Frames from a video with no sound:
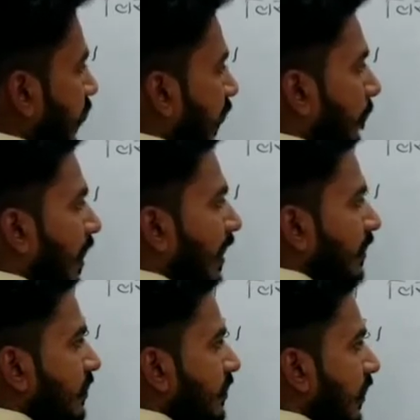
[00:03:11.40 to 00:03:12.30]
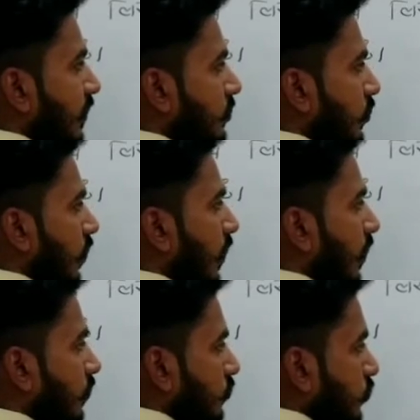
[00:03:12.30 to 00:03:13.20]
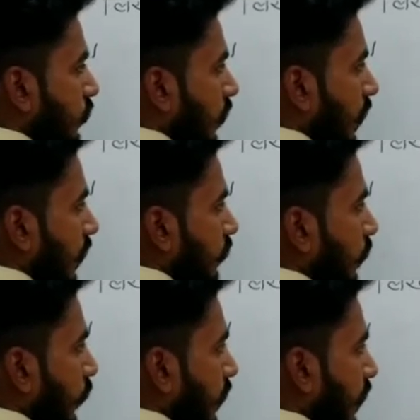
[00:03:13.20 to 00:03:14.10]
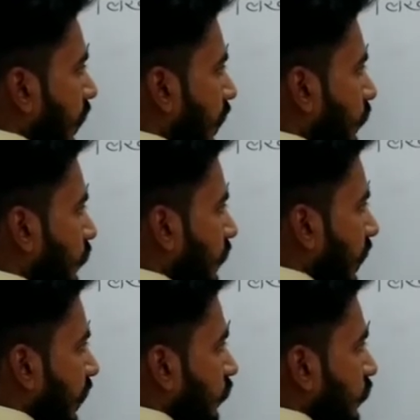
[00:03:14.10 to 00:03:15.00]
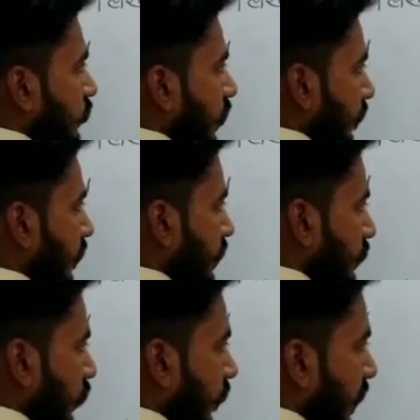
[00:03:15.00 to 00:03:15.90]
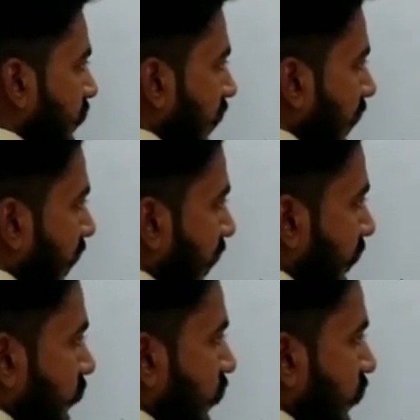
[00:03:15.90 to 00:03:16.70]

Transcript: अब भाग नहीं जा रहा जीरो लगा दो जीरो लगा दो पॉइंट लगा दो तेरह दूनी छब्बीस दो बार चला गया